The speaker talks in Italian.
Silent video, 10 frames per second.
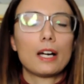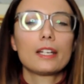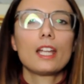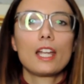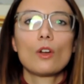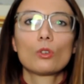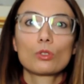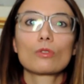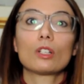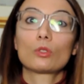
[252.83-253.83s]
Bari e
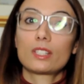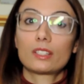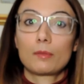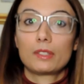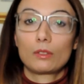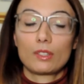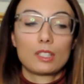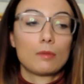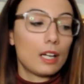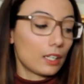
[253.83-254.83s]
ho trovato esattamente
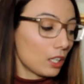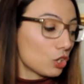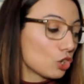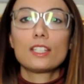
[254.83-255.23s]
questa marca.